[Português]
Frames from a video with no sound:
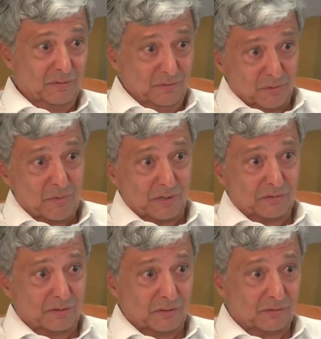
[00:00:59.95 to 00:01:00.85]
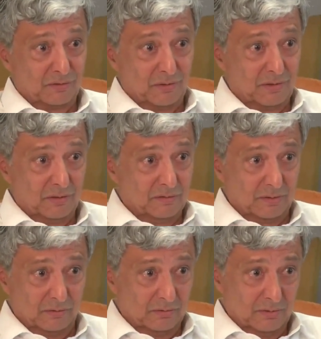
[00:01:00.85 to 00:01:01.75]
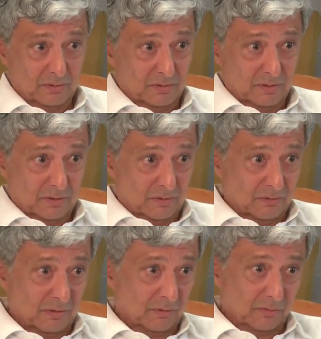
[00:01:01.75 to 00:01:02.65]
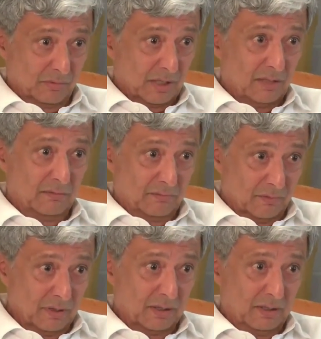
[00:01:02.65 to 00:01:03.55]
e o comércio internacional cresceu. O resultado foi